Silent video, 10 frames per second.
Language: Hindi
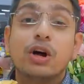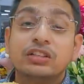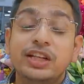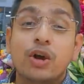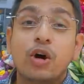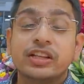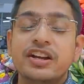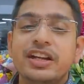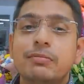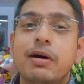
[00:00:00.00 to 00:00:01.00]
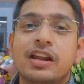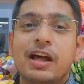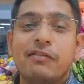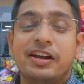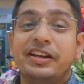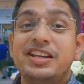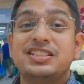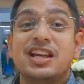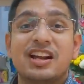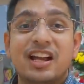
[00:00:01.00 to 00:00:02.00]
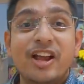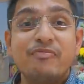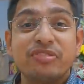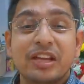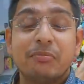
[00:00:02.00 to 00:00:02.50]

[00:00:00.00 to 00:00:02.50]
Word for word: बहुत ही ऑथेंटिक बाकलावा का टेस्ट आ रहा है